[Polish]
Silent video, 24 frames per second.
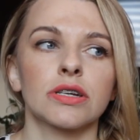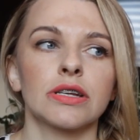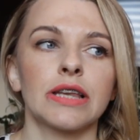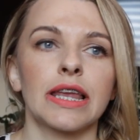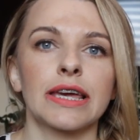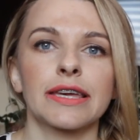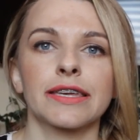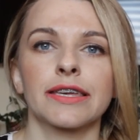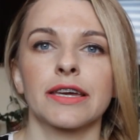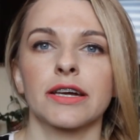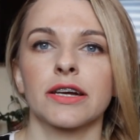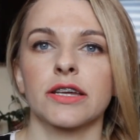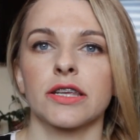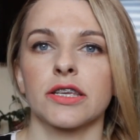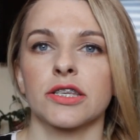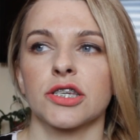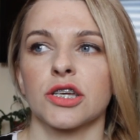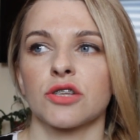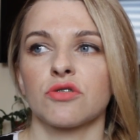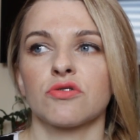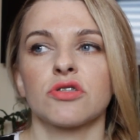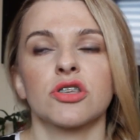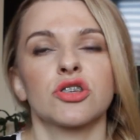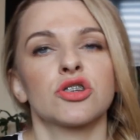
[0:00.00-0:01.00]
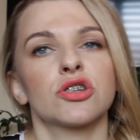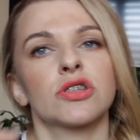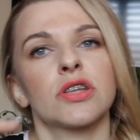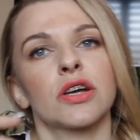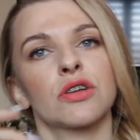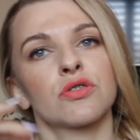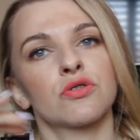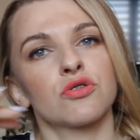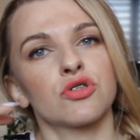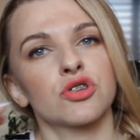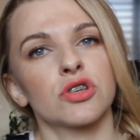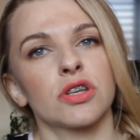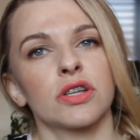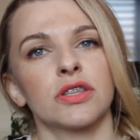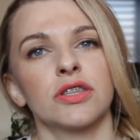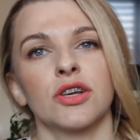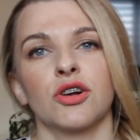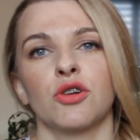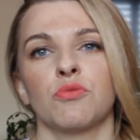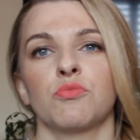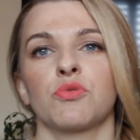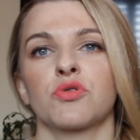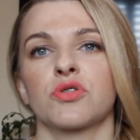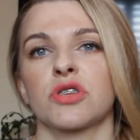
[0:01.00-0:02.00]
lekkie krycie, to znaczy tak do
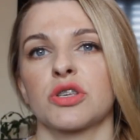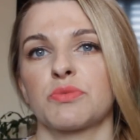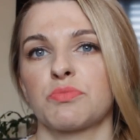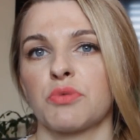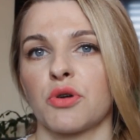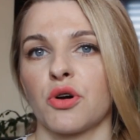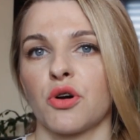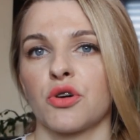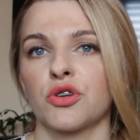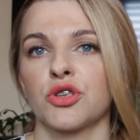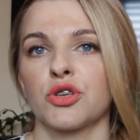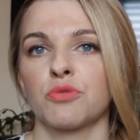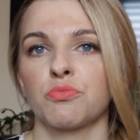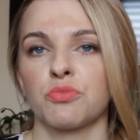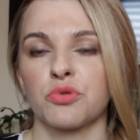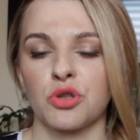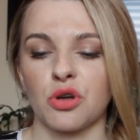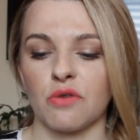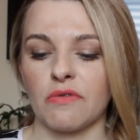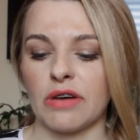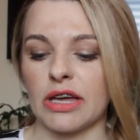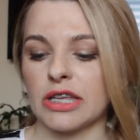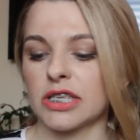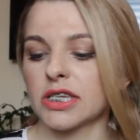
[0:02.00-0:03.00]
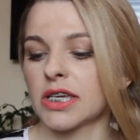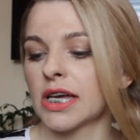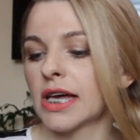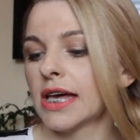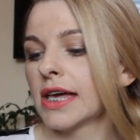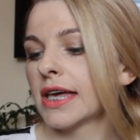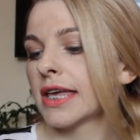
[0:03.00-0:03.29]
średniego można spokojnie budować.